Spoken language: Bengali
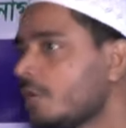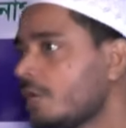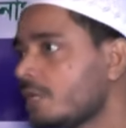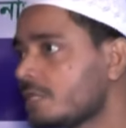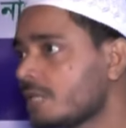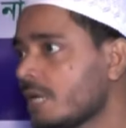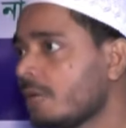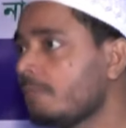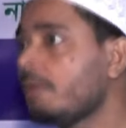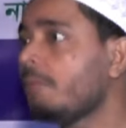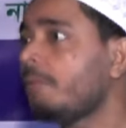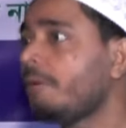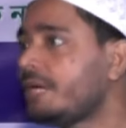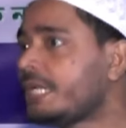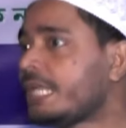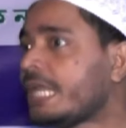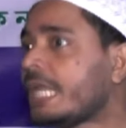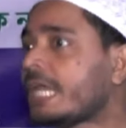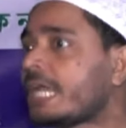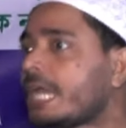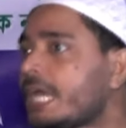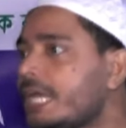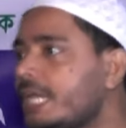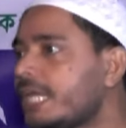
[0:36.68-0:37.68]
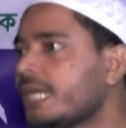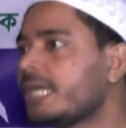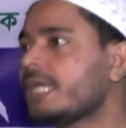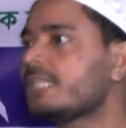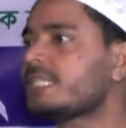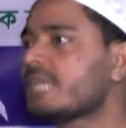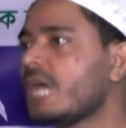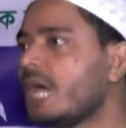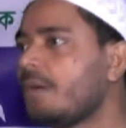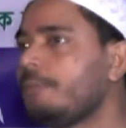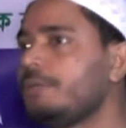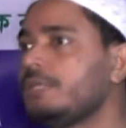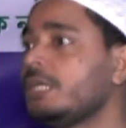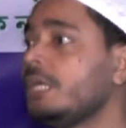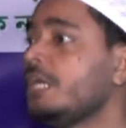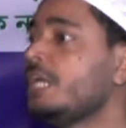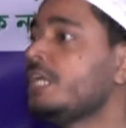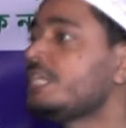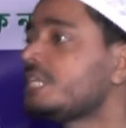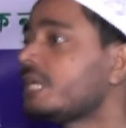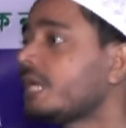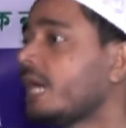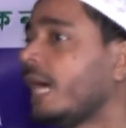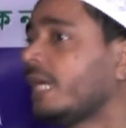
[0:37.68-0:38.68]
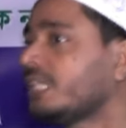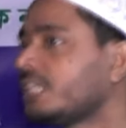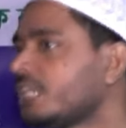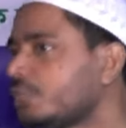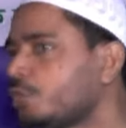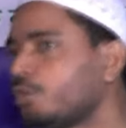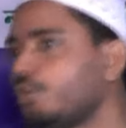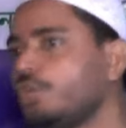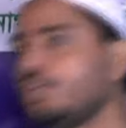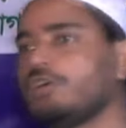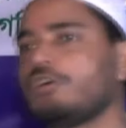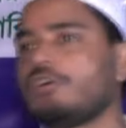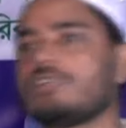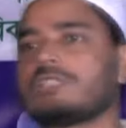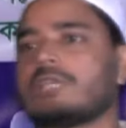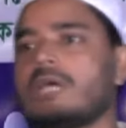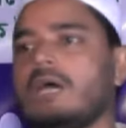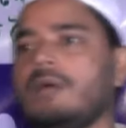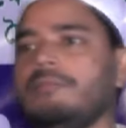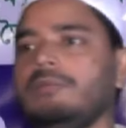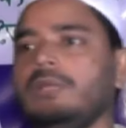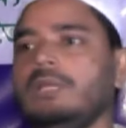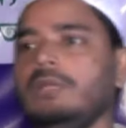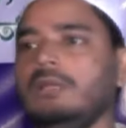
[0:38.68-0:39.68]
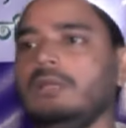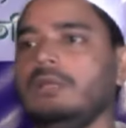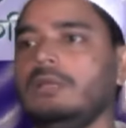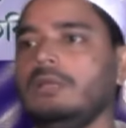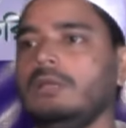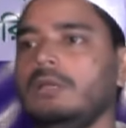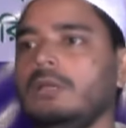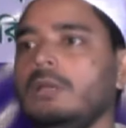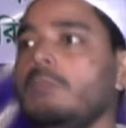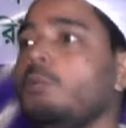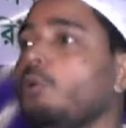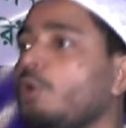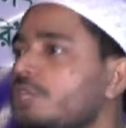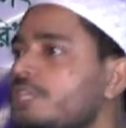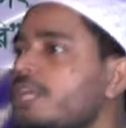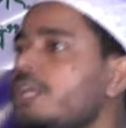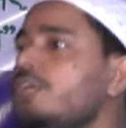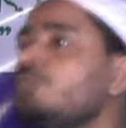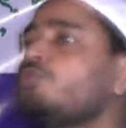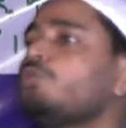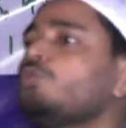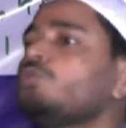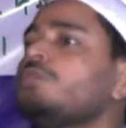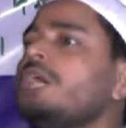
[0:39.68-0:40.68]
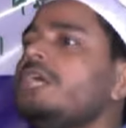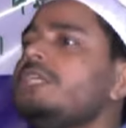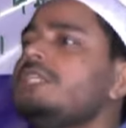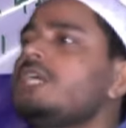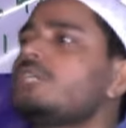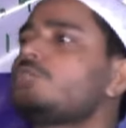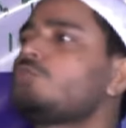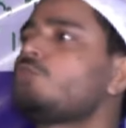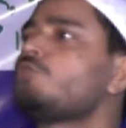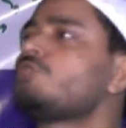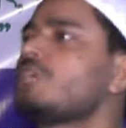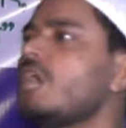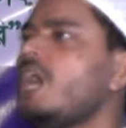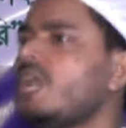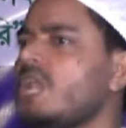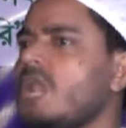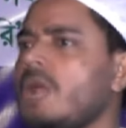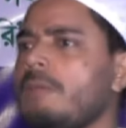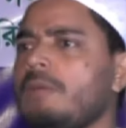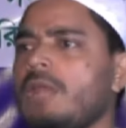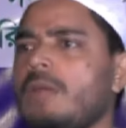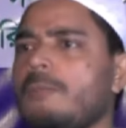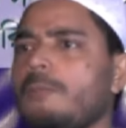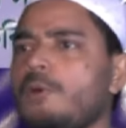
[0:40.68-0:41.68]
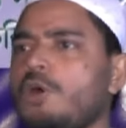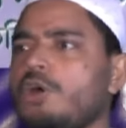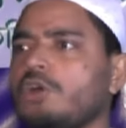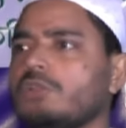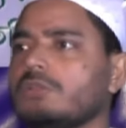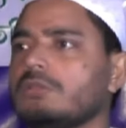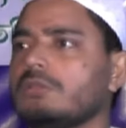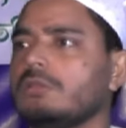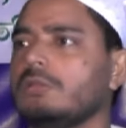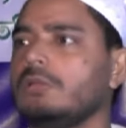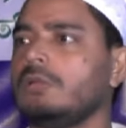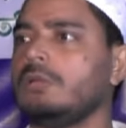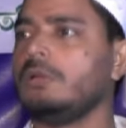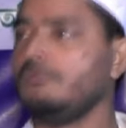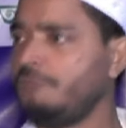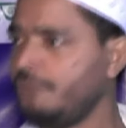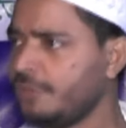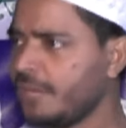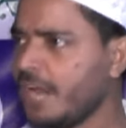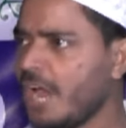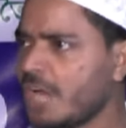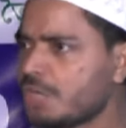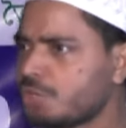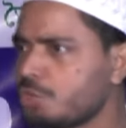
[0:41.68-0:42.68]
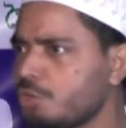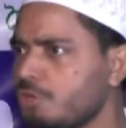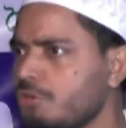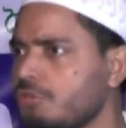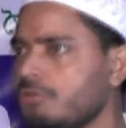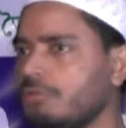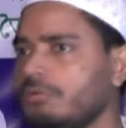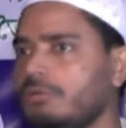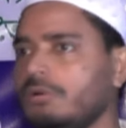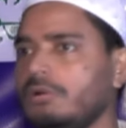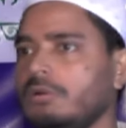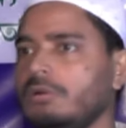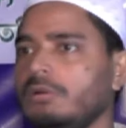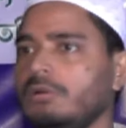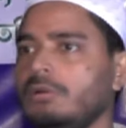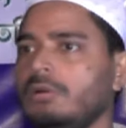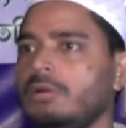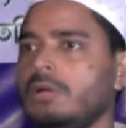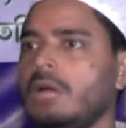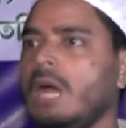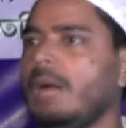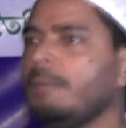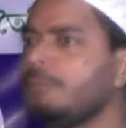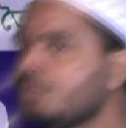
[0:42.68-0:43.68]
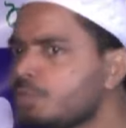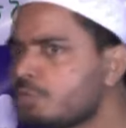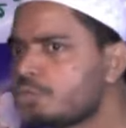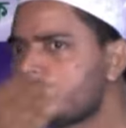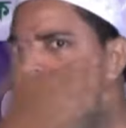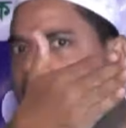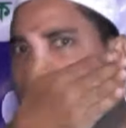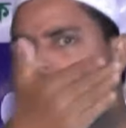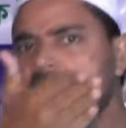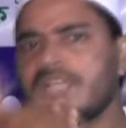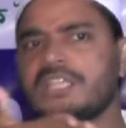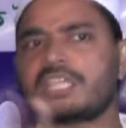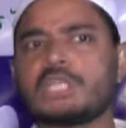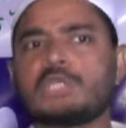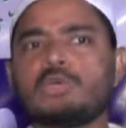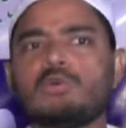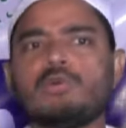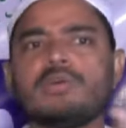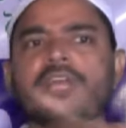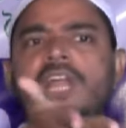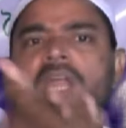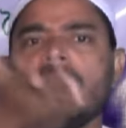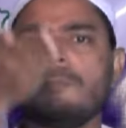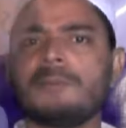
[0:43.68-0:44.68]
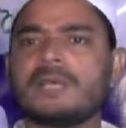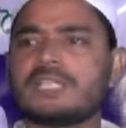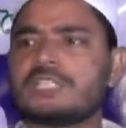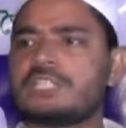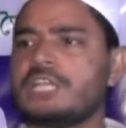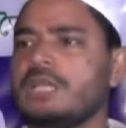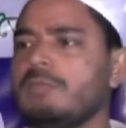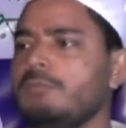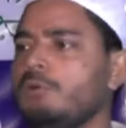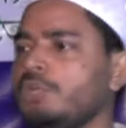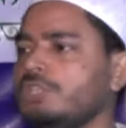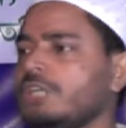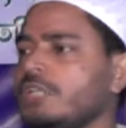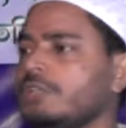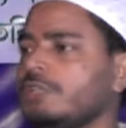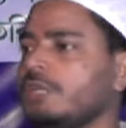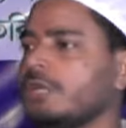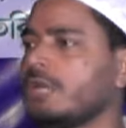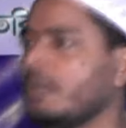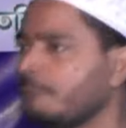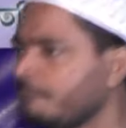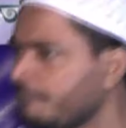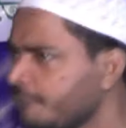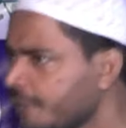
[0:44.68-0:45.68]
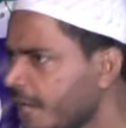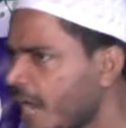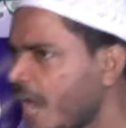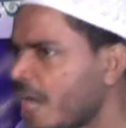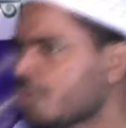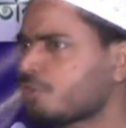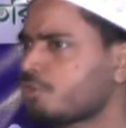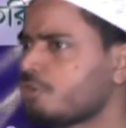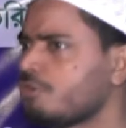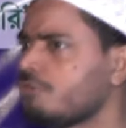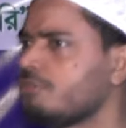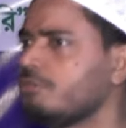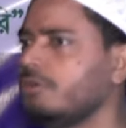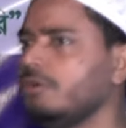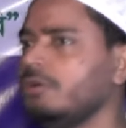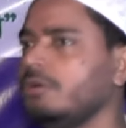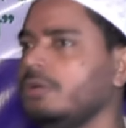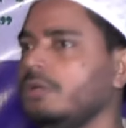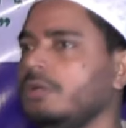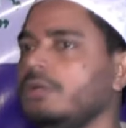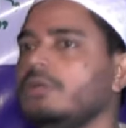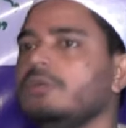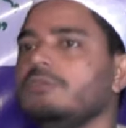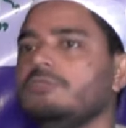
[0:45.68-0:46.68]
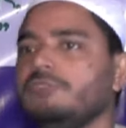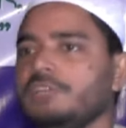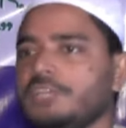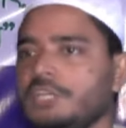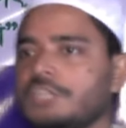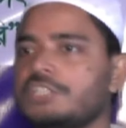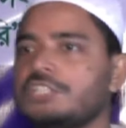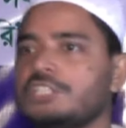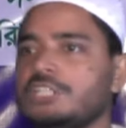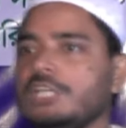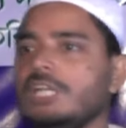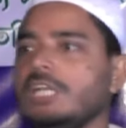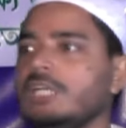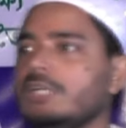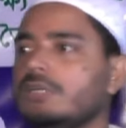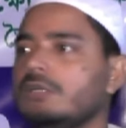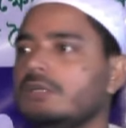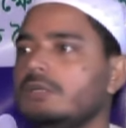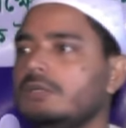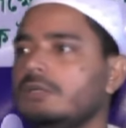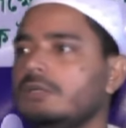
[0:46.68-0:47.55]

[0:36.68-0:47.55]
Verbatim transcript: সাল্লাহ সাল্লাম এবার ডেকে ডেকে যে নিজের হাতে তৈরি করা সাহাবি বলেছিলেন কোথায় যাচ্ছ জাহান নামের পথ ফিরে আসো আমি তো জান্নাতের সুগ্রাণ পাচ্ছি এই ময়দান থেকে ফিরে আসো ফিরে এসছিলেন